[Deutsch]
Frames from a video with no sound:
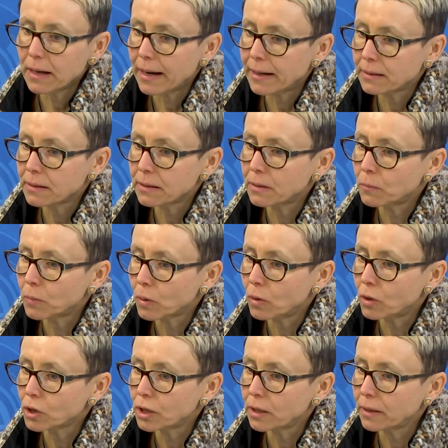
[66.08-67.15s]
einzelnen
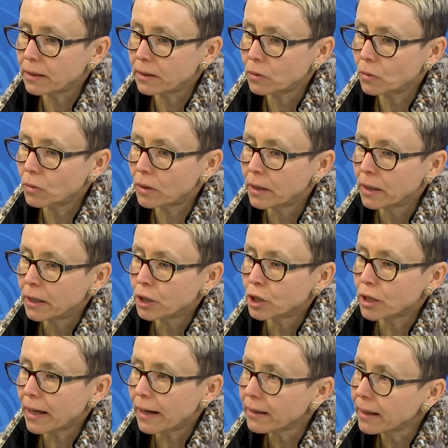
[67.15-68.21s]
Branchen Richtung
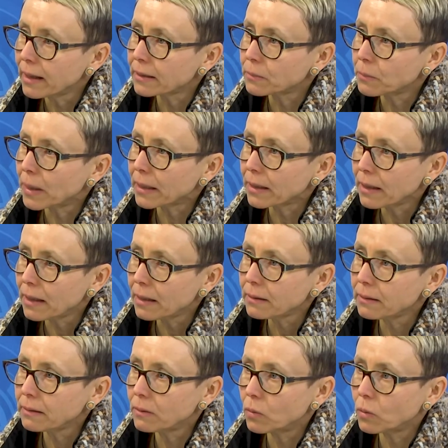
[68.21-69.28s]

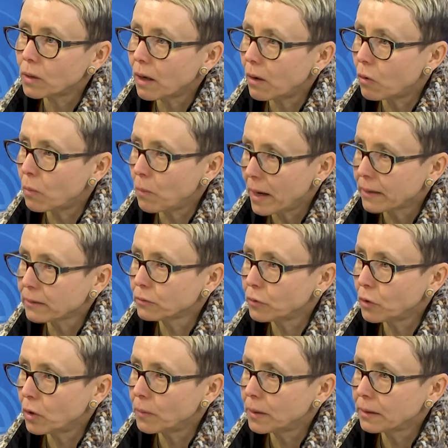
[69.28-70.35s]
Standardpaketen oder auch
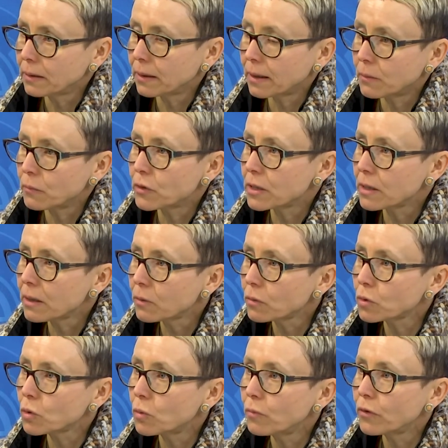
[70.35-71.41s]
Plattformen. Gerade im
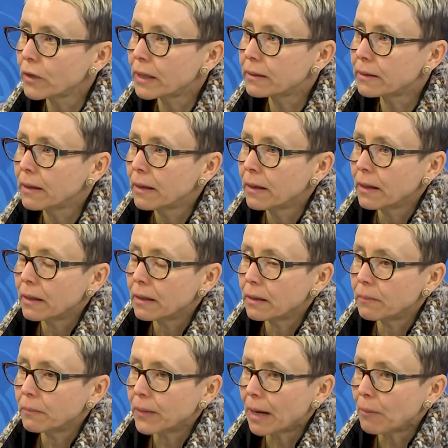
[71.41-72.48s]
Versicherungsumfeld,
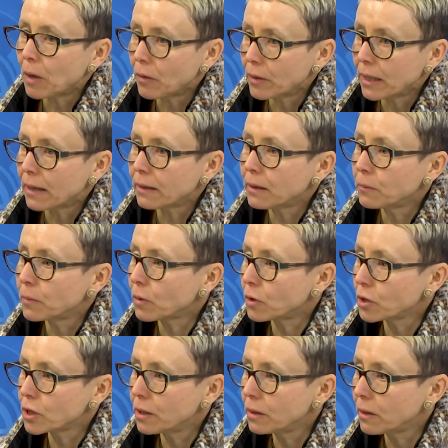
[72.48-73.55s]
ähm, aber auch in anderen
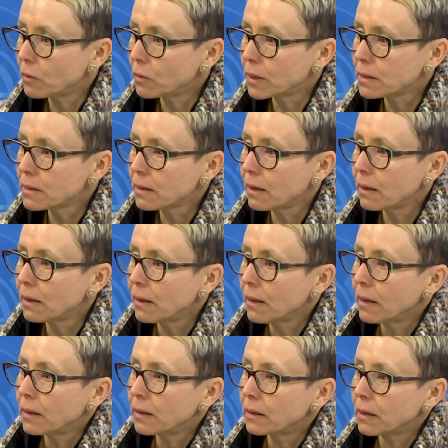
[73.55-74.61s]
Branchen, in der Logistik,
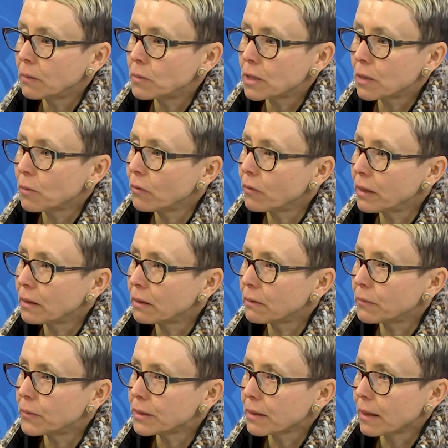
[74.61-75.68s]
äh, gibt es immer wieder,
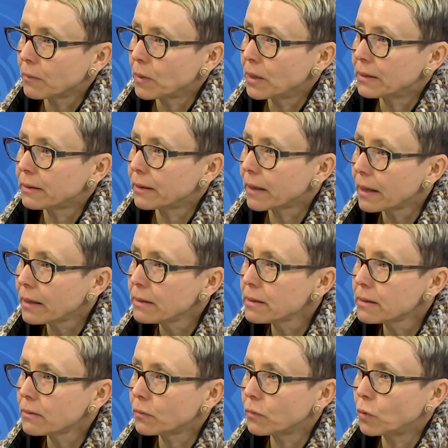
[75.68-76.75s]
sag ich mal,
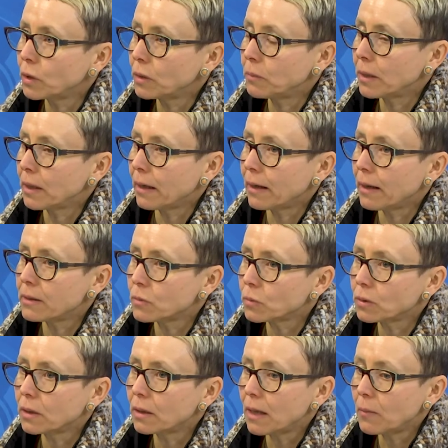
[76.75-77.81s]
Trends, wo ich mir dann als
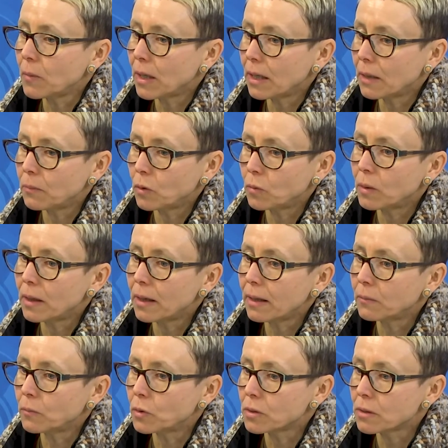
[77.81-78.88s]
Unternehmer eben
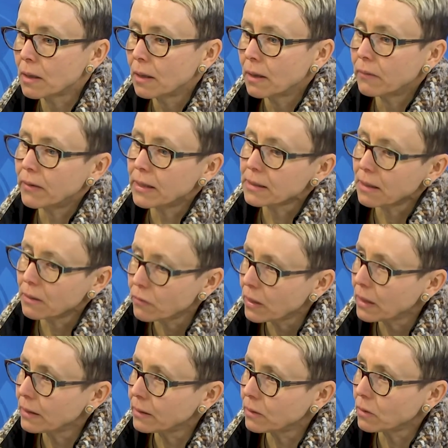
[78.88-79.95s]
überlegen muss, was
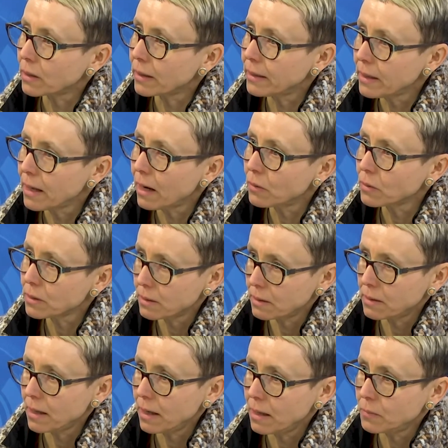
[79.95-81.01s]
entwickle ich noch in-house
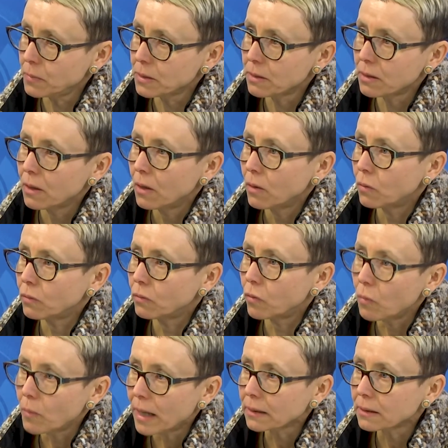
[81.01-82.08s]
selbst und wo
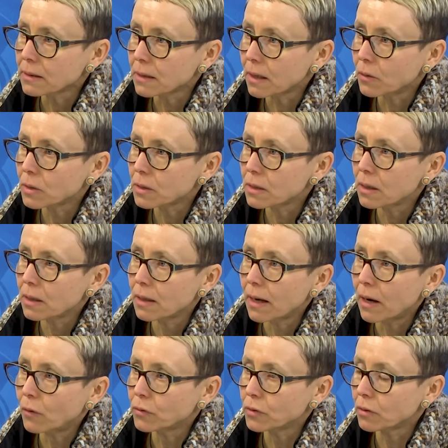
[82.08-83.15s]
macht es auch Sinn,
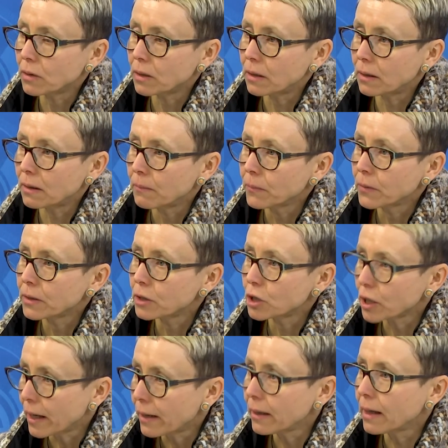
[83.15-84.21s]
auf solche
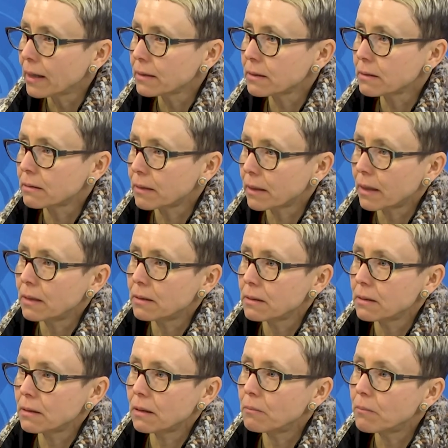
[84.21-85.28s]
Standards,
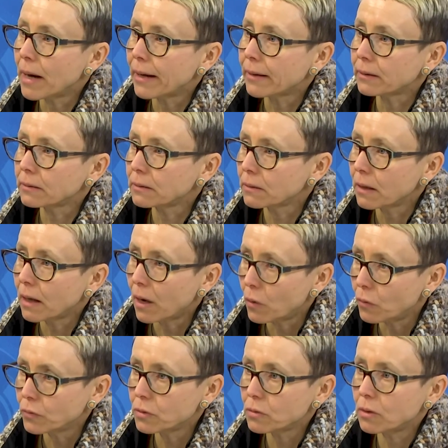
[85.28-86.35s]
Trends im Markt
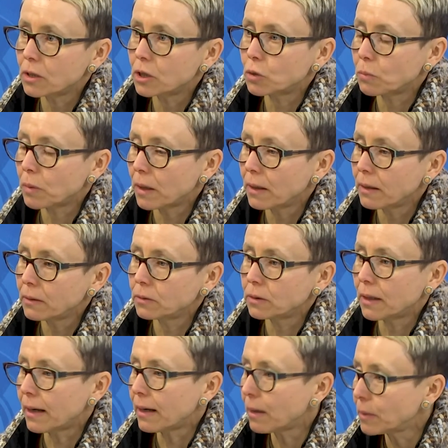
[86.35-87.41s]
aufzuspringen. Und
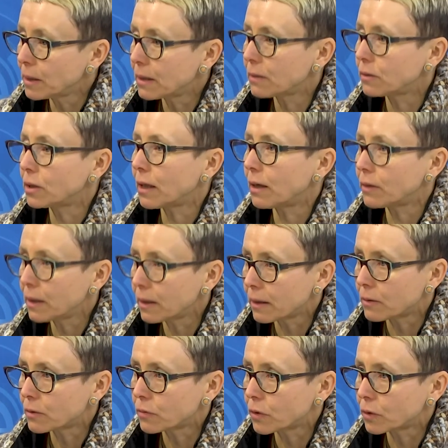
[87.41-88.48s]
dann habe ich natürlich auch die
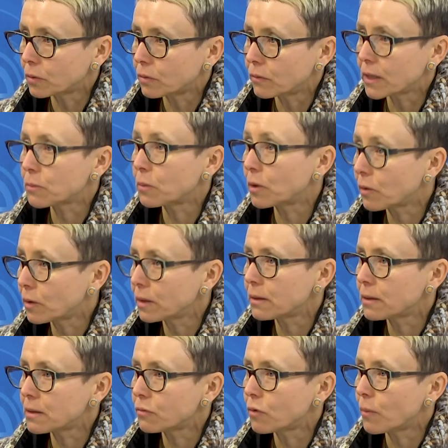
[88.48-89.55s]
Herausforderung, was
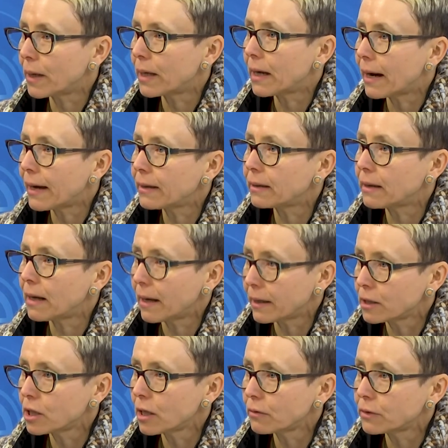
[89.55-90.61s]
bedeutet das für meine eigene
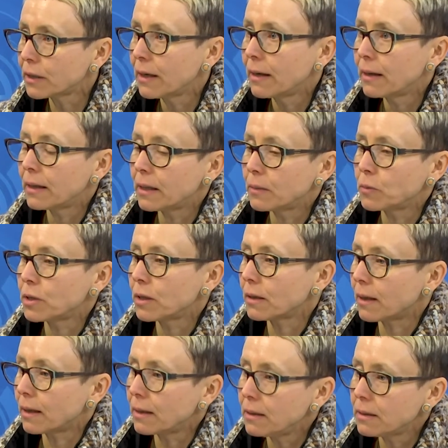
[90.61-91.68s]
Landschaft? Ich muss ja
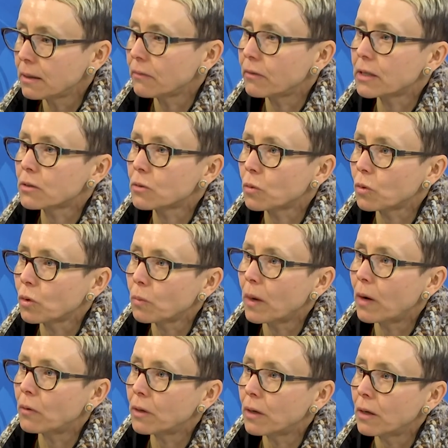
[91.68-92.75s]
dann intern was
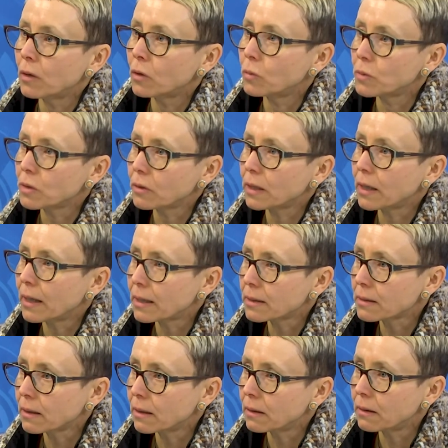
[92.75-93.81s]
zurückbauen, um solche
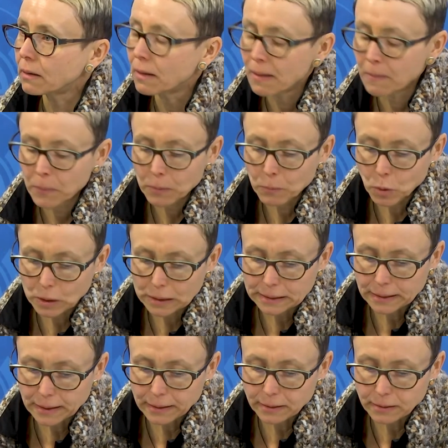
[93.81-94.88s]
externen mhm.
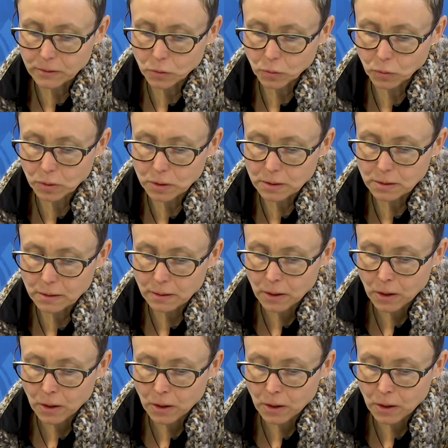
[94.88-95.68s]
Möglichkeiten zu nutzen.